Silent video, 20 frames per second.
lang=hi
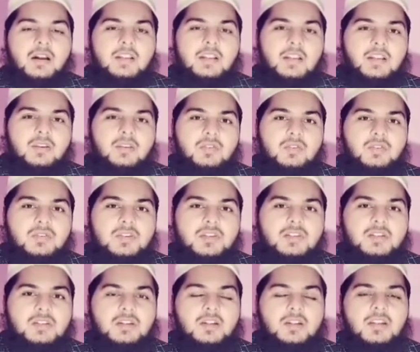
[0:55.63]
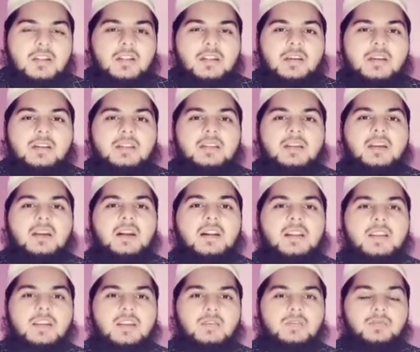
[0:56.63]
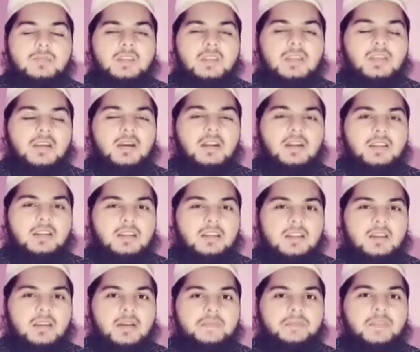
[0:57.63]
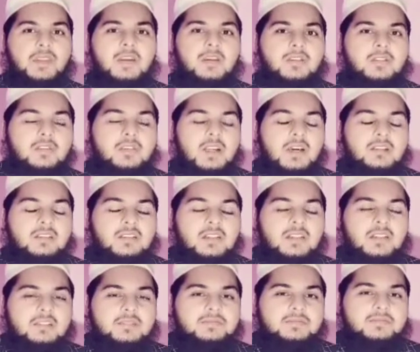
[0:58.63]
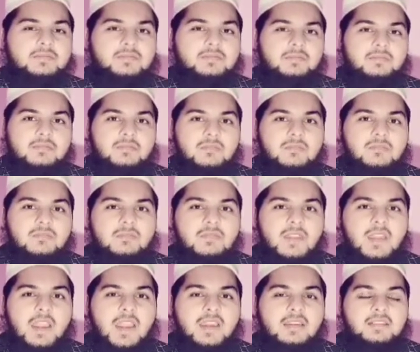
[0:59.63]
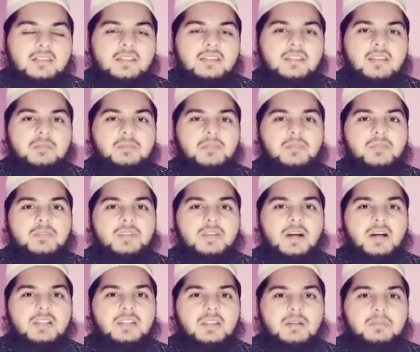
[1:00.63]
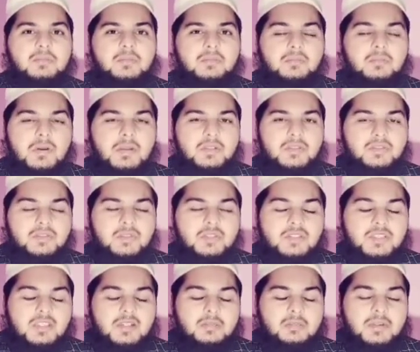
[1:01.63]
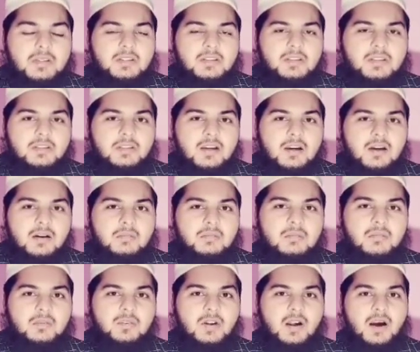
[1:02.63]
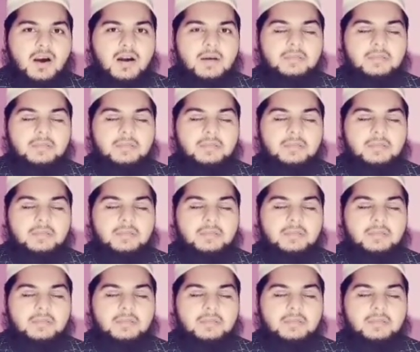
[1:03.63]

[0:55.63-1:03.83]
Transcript: हटाने की कोशिश कर रहे हैं लेकिन ये हटने को तैयार नहीं है तो नाजरीन ऐसा तभी होता है तब बच्चों की तरबियत हम और